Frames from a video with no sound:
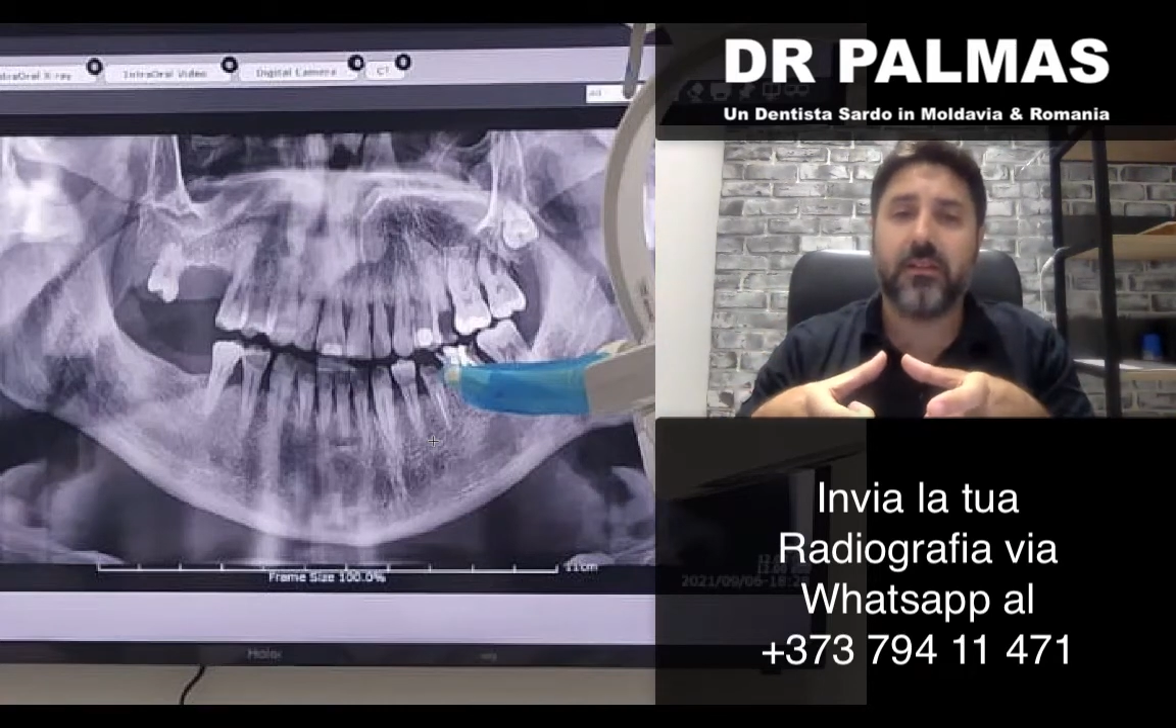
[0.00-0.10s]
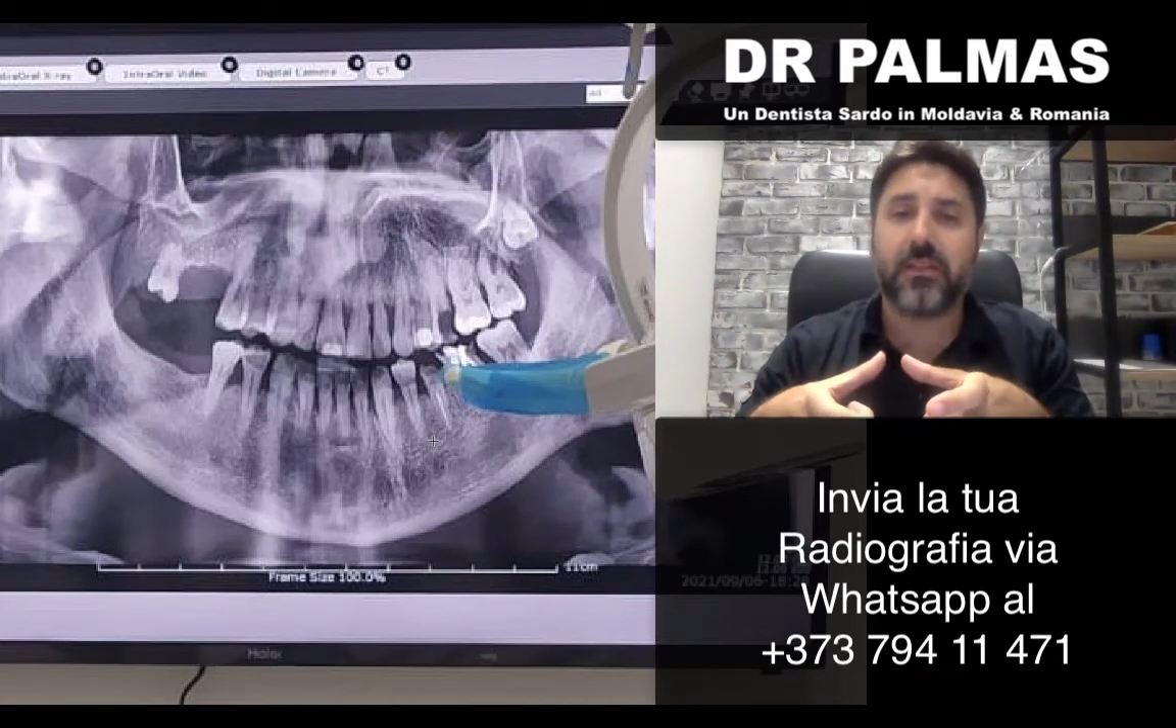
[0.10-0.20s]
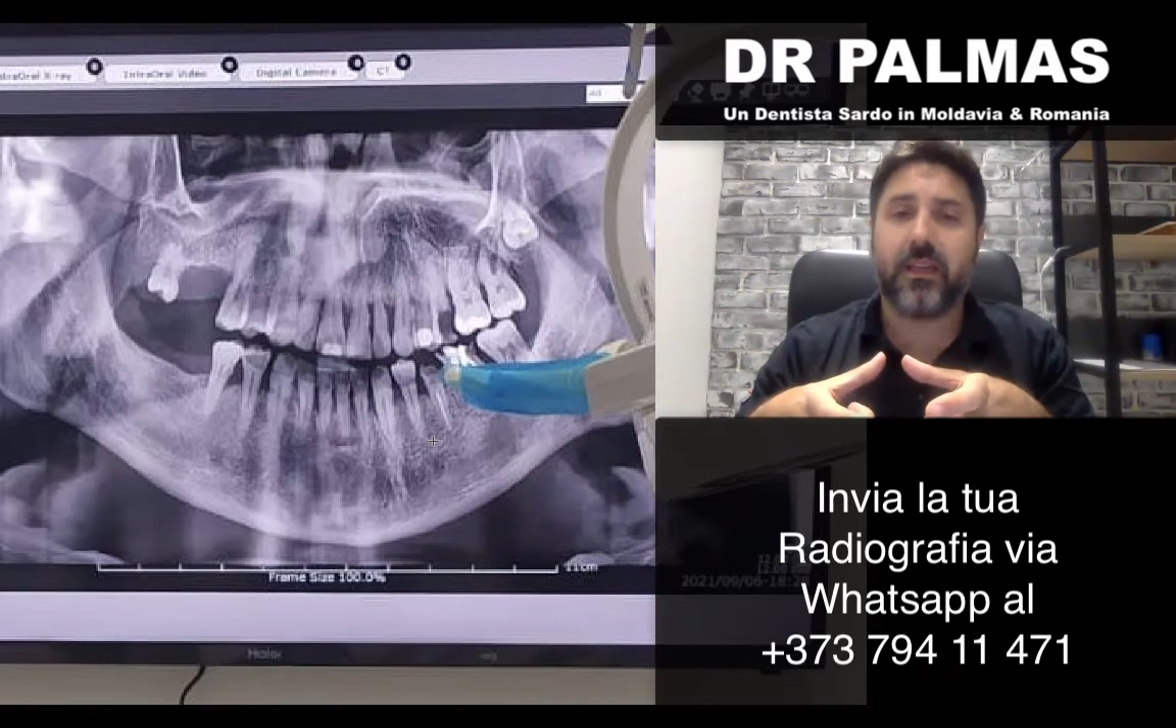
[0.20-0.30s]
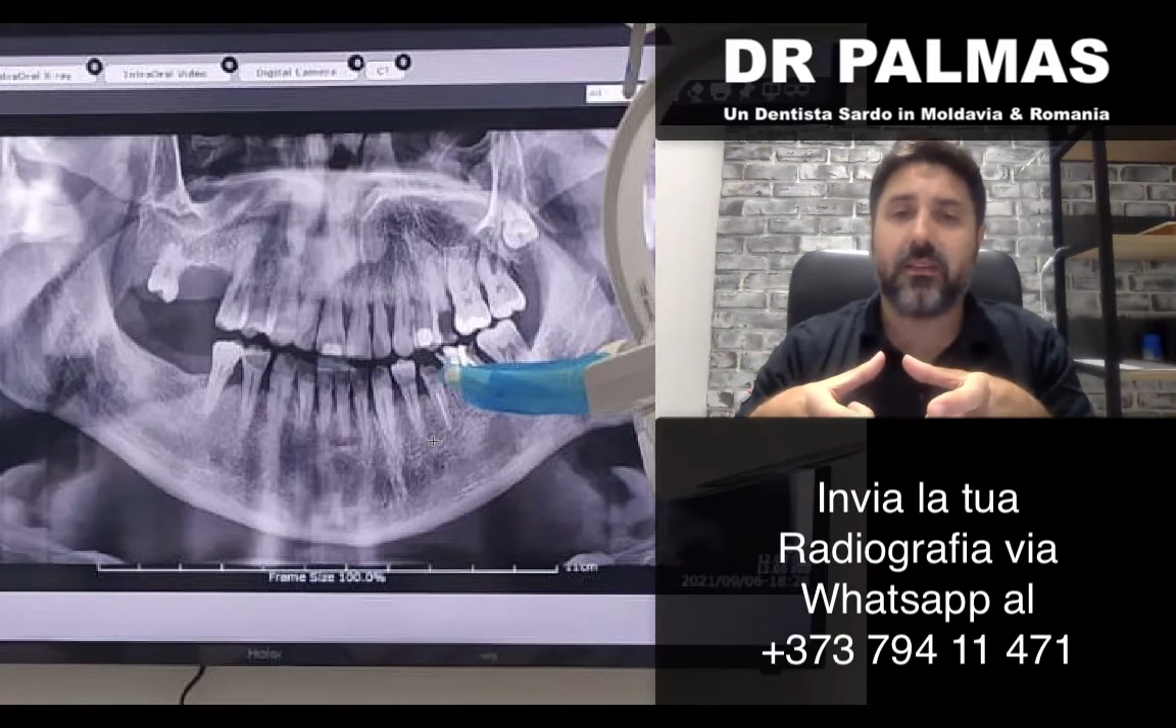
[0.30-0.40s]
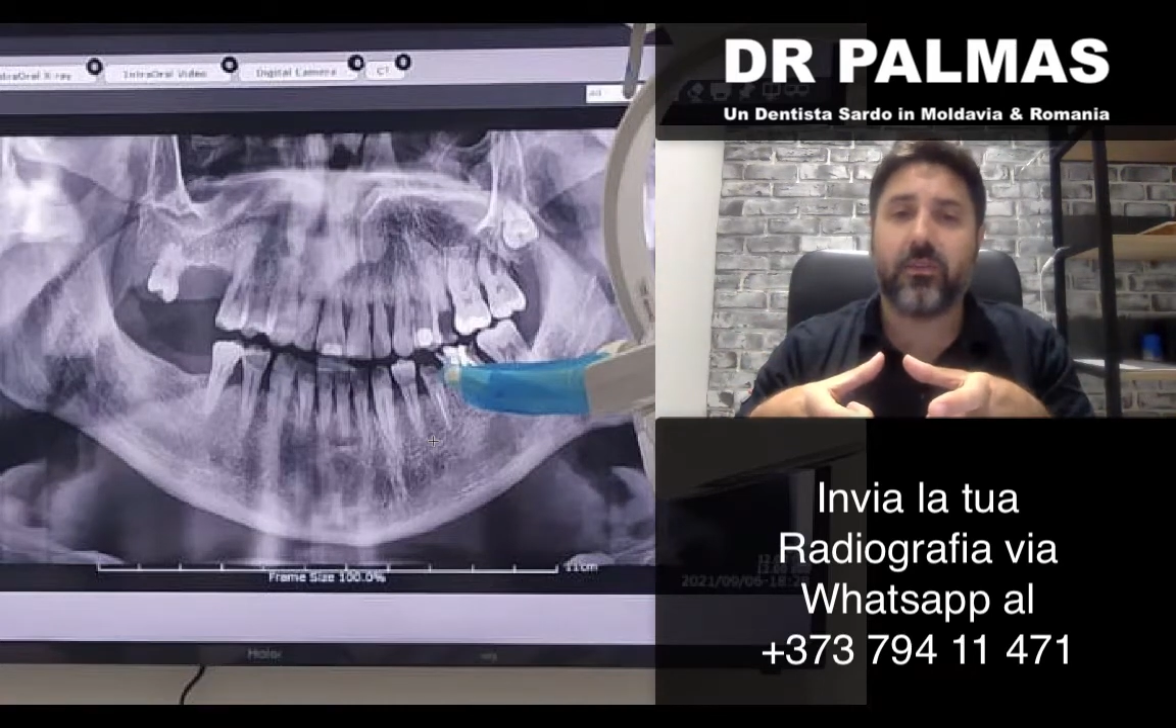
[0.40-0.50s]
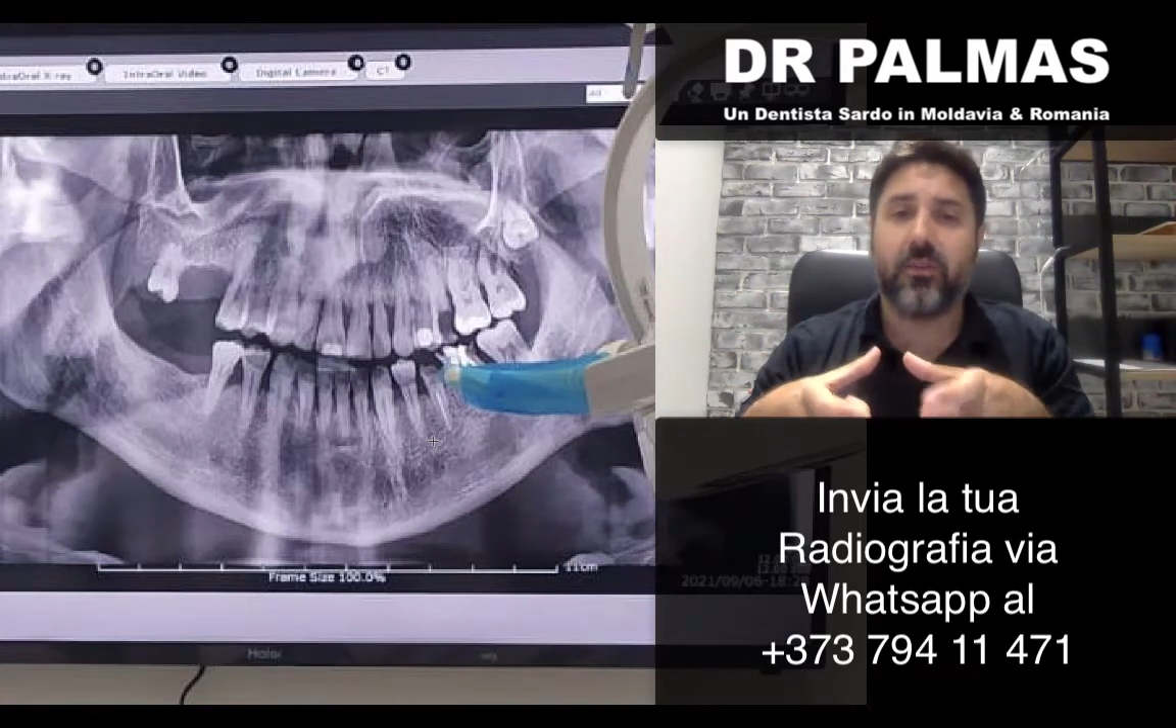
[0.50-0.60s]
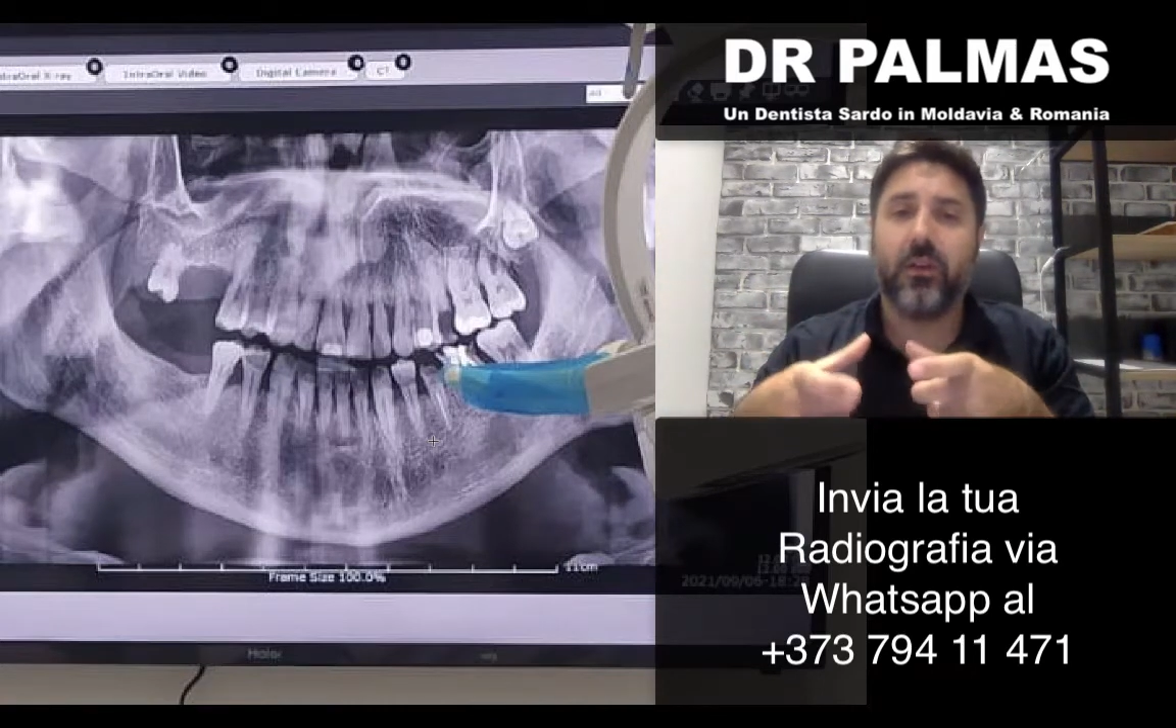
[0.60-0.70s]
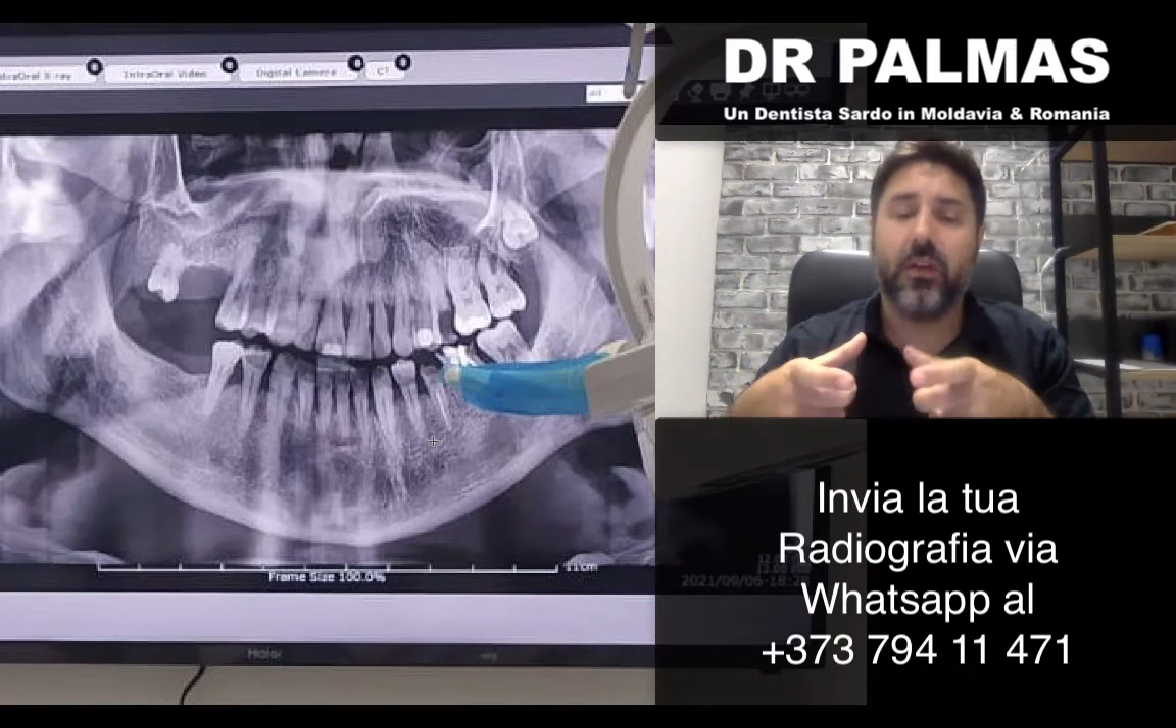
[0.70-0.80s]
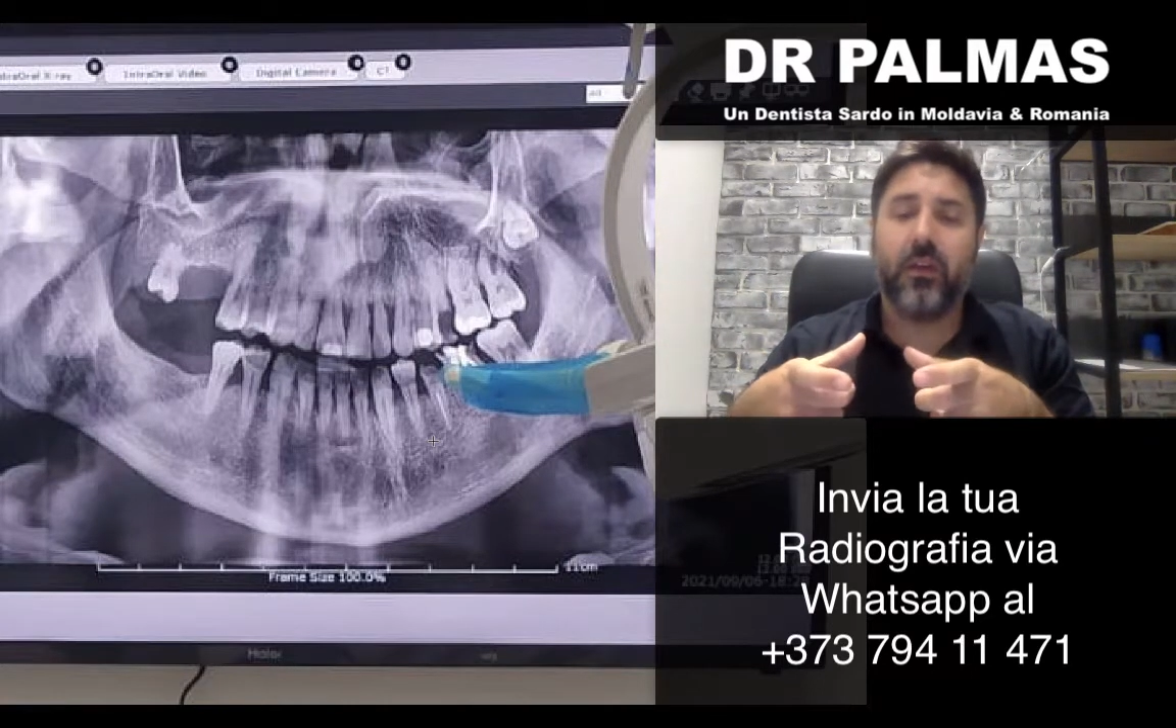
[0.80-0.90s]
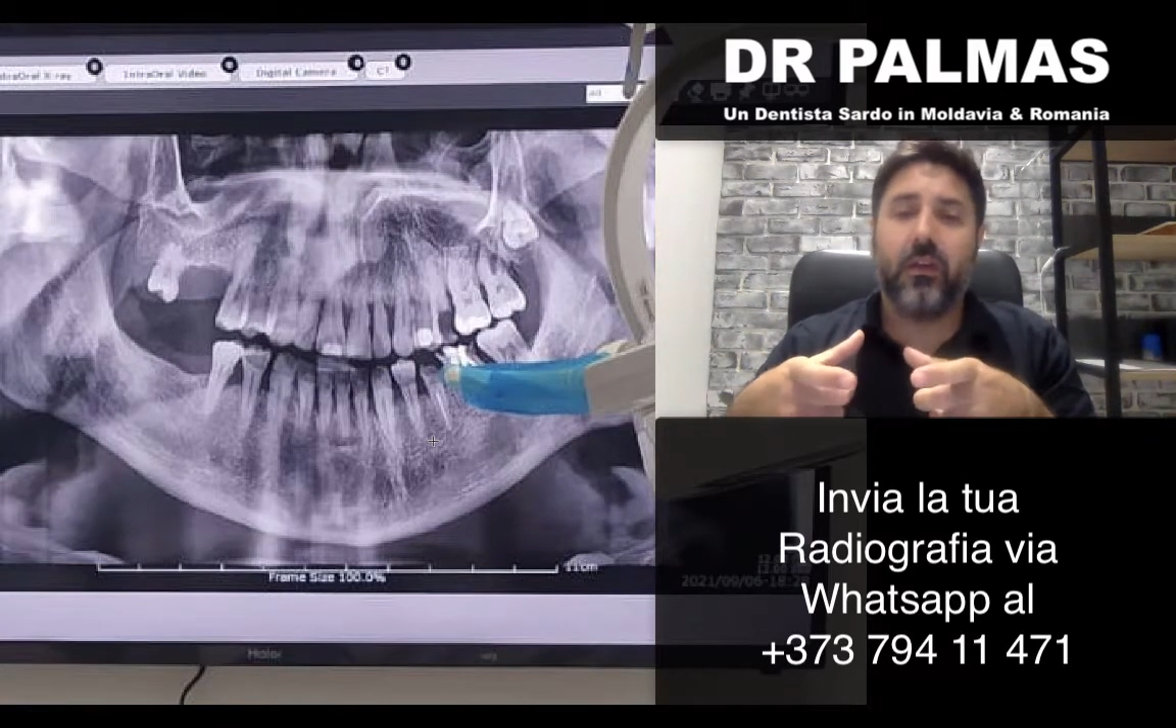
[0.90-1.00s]

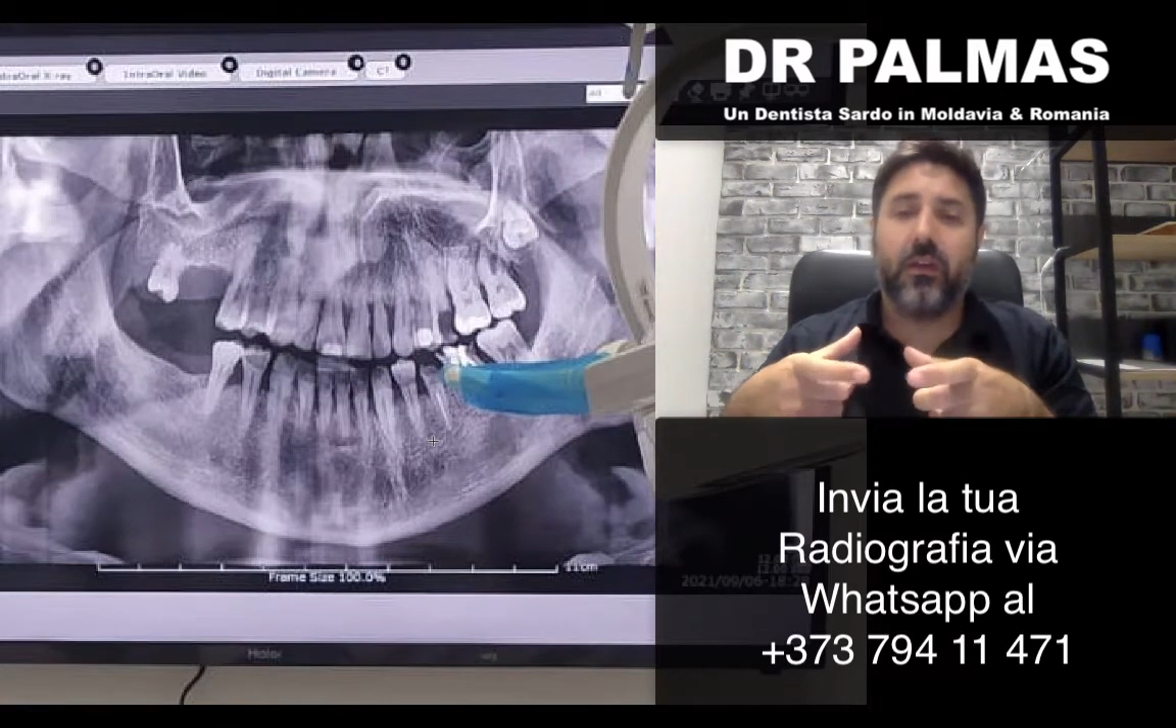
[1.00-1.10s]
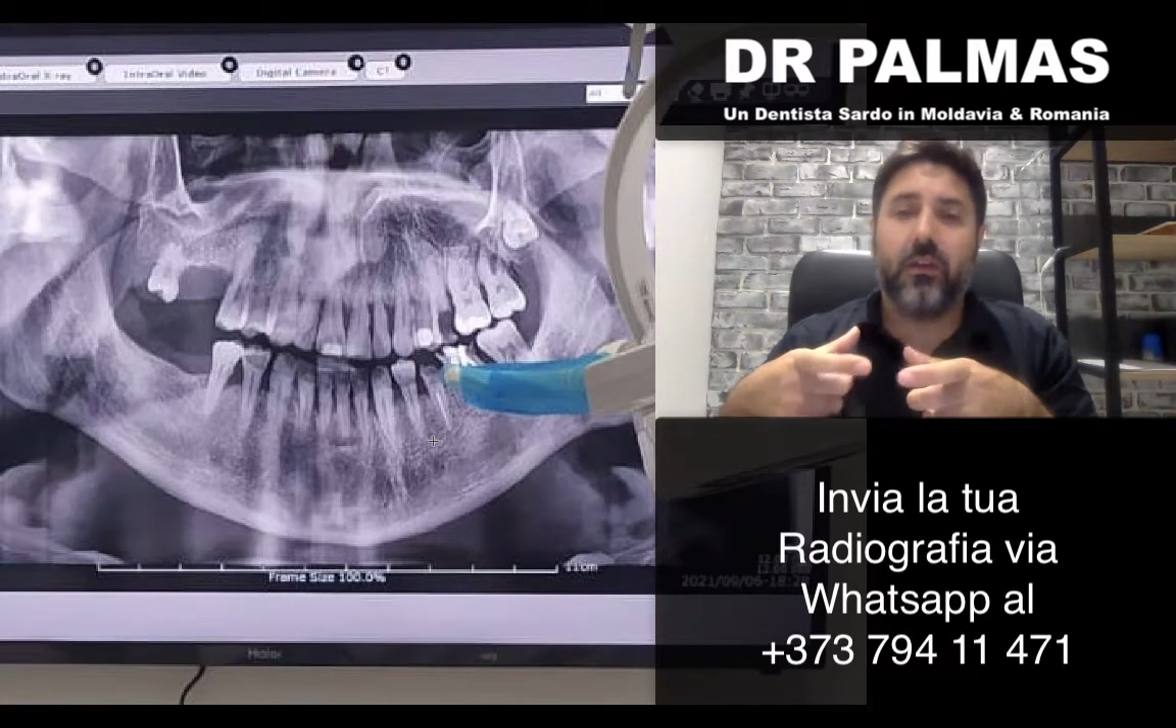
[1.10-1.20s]
dischetto,